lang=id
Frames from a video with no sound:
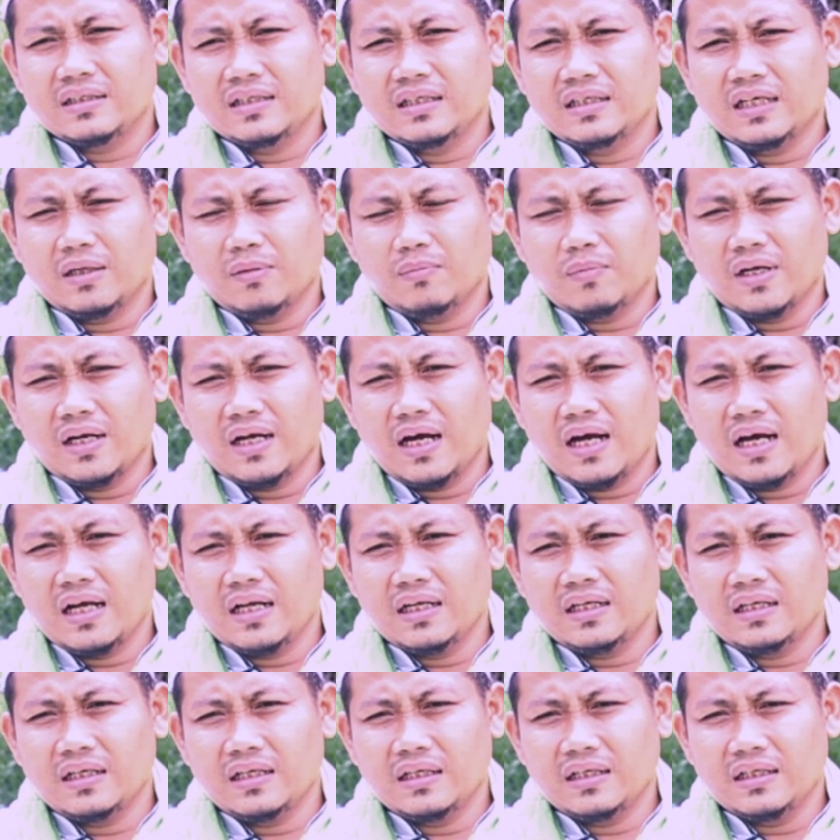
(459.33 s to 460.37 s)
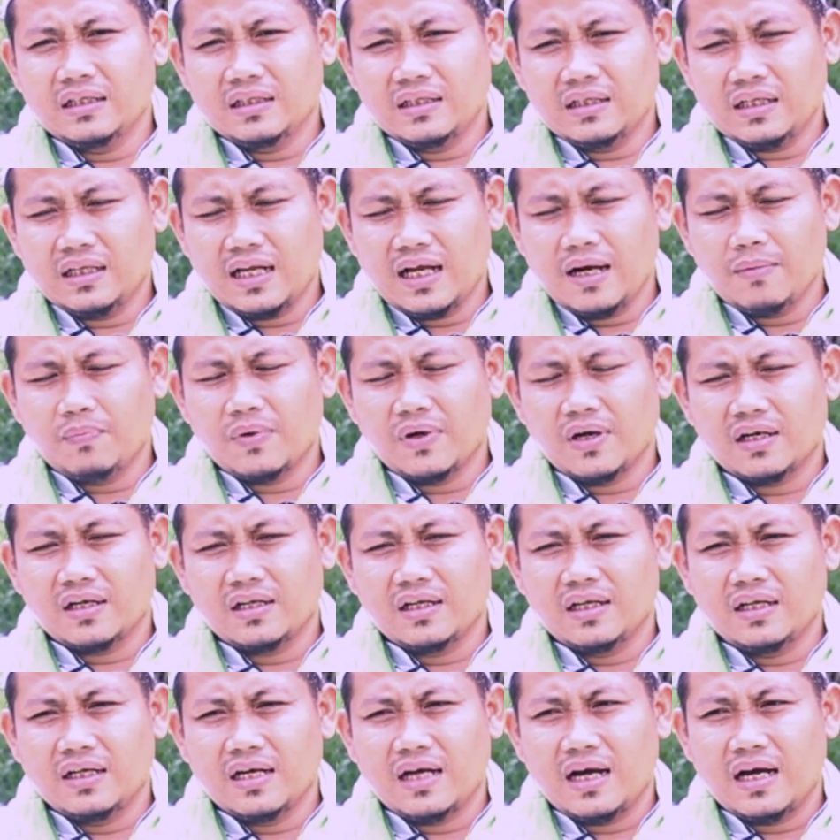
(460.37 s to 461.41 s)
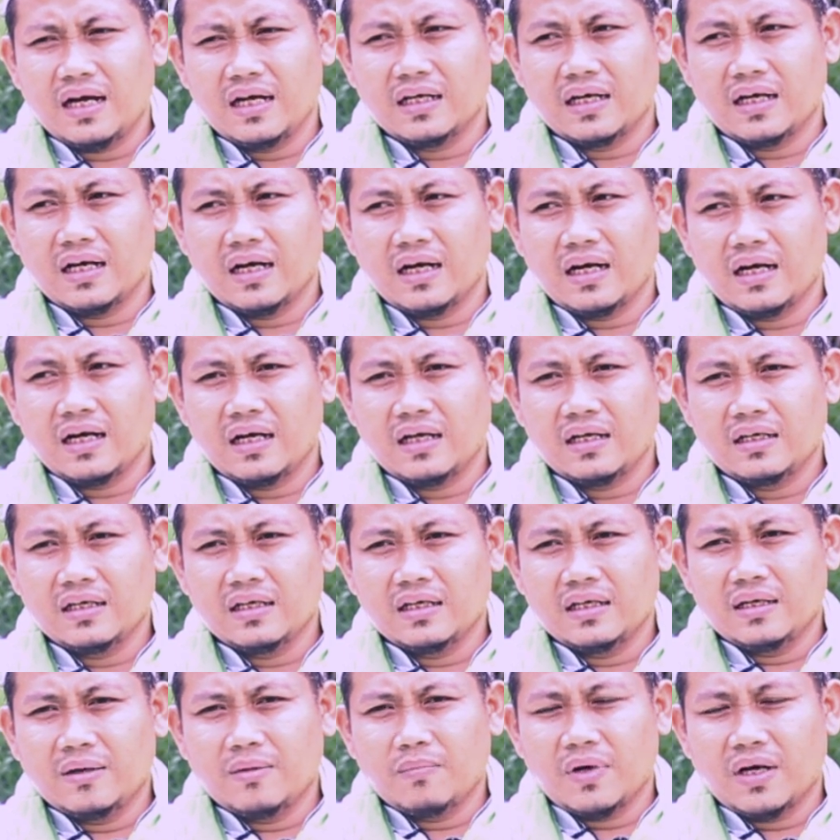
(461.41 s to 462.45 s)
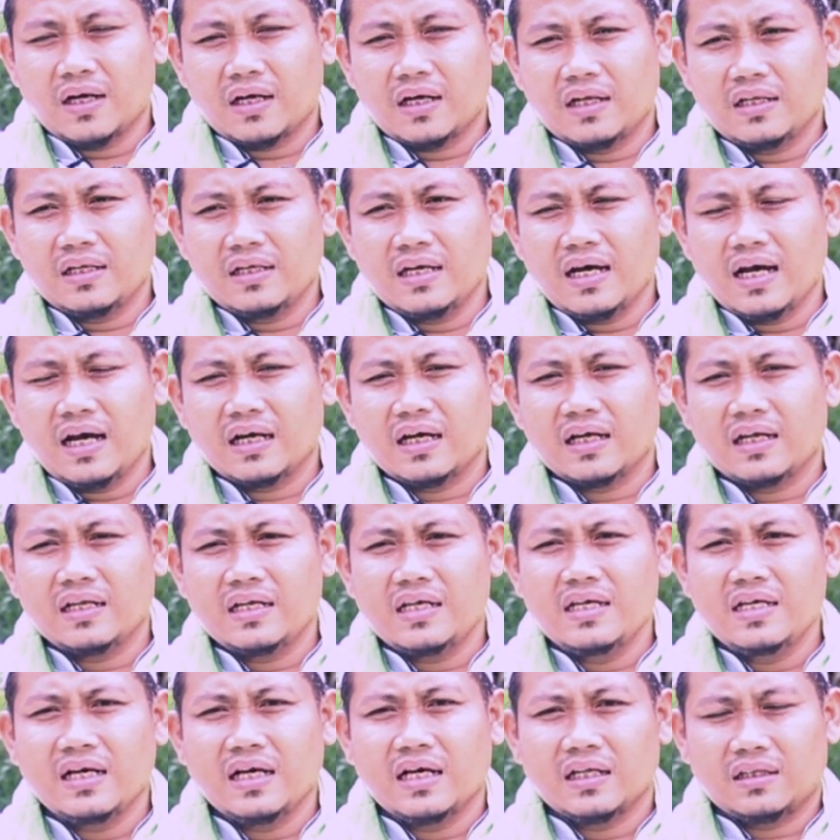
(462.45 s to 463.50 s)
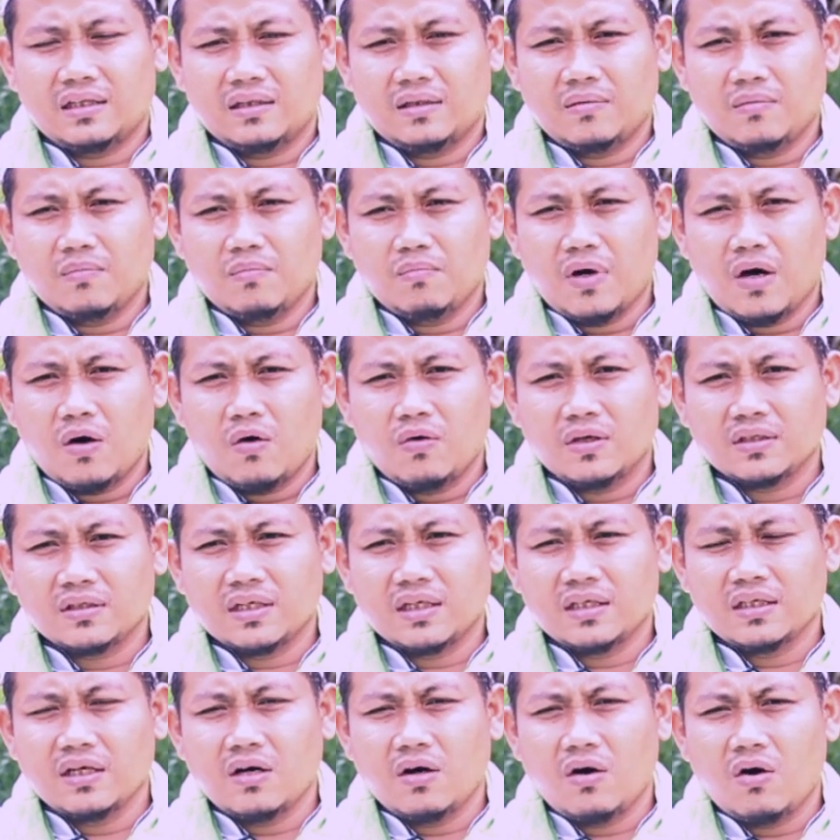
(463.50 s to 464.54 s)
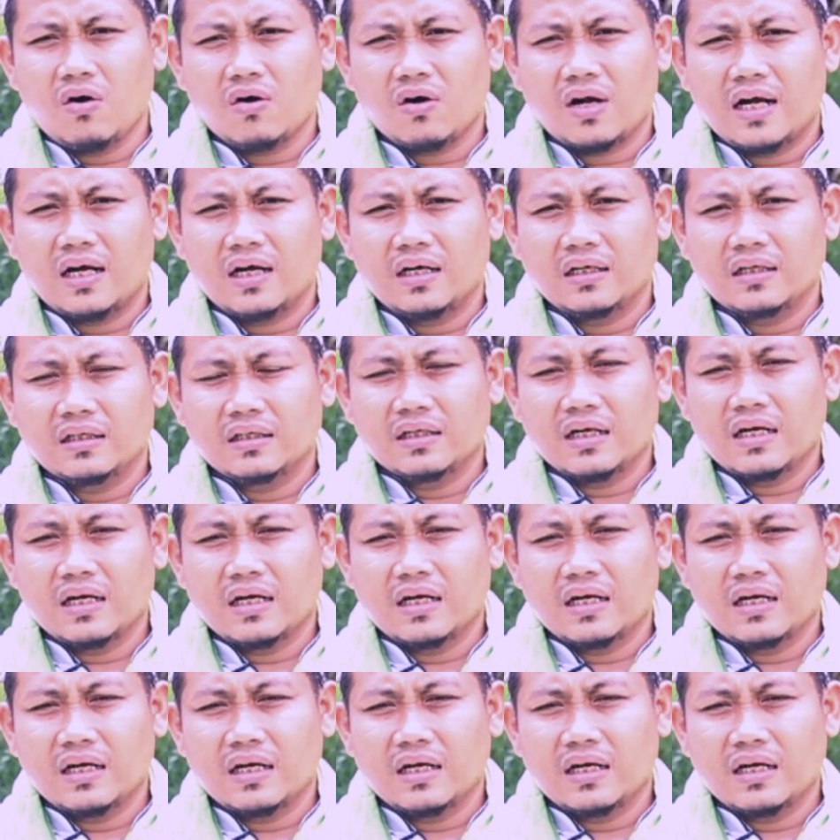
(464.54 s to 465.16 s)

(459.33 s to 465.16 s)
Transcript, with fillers: dengan menahan lapar dan dahaga, maka dia akan ingat bahwasanya orang